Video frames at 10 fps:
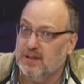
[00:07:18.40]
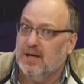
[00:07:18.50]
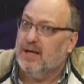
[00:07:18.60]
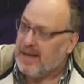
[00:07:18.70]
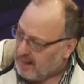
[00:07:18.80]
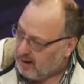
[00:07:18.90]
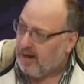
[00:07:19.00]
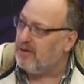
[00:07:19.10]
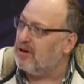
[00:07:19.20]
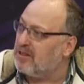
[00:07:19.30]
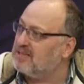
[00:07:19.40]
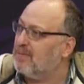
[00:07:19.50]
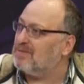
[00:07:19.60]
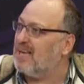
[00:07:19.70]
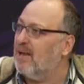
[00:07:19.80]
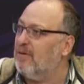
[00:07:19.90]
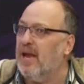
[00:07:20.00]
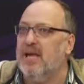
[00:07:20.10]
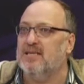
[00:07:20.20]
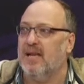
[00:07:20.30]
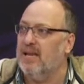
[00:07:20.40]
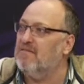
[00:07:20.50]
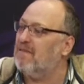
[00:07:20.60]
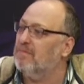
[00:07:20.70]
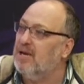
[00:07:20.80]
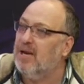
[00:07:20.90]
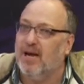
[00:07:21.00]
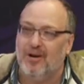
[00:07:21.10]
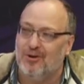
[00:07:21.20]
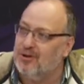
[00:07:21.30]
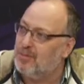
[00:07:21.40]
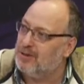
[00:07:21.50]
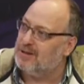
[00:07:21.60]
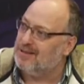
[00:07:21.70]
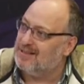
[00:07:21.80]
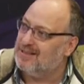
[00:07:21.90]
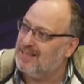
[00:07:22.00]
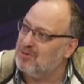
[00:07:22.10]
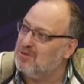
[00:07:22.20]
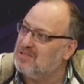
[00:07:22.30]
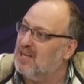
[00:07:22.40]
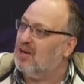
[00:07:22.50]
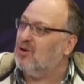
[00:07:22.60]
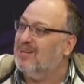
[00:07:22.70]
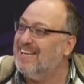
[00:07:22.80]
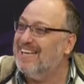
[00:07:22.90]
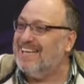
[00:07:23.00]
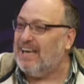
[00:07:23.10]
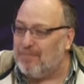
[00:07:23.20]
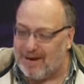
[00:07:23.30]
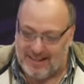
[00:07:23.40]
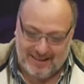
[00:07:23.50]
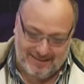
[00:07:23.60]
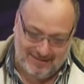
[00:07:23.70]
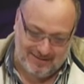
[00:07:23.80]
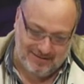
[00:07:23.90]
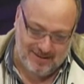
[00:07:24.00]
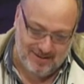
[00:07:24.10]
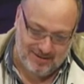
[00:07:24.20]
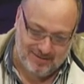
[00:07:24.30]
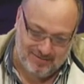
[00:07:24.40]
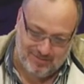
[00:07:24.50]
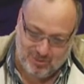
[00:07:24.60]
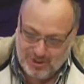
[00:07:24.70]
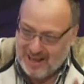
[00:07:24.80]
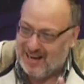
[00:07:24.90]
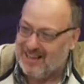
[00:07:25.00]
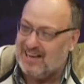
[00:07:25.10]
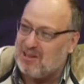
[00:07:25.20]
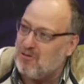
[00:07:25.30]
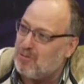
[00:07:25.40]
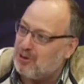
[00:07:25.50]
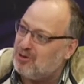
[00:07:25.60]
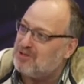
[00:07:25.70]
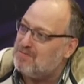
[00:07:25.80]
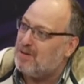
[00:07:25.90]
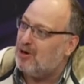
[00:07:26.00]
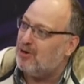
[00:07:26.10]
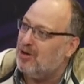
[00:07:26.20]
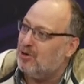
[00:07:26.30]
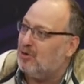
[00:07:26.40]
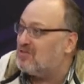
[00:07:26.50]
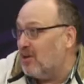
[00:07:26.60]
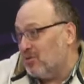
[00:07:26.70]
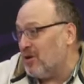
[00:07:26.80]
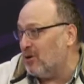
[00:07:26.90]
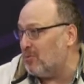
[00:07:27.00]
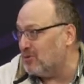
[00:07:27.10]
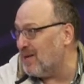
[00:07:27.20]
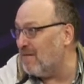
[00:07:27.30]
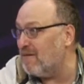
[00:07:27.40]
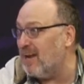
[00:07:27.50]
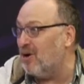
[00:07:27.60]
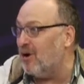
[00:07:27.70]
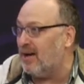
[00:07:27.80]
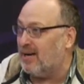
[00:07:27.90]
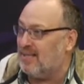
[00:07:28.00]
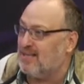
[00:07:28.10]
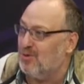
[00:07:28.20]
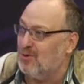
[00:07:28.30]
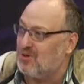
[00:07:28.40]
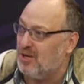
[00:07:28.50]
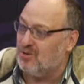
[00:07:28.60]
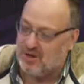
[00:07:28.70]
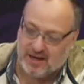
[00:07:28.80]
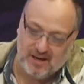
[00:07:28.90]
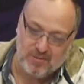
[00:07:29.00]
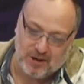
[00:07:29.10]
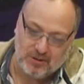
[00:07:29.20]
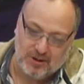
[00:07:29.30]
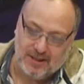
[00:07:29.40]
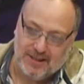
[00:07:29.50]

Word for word: nada, a divertirse, a pasarla bien y salir en familia, ¿no? Después de, tanto encierro. Y aparte, suena reiterativo, pero yo siempre lo digo. Yo sí, tú sabes que producía la Feria del Hogar hace algunos años aquí en Lima, ¿no? Sí.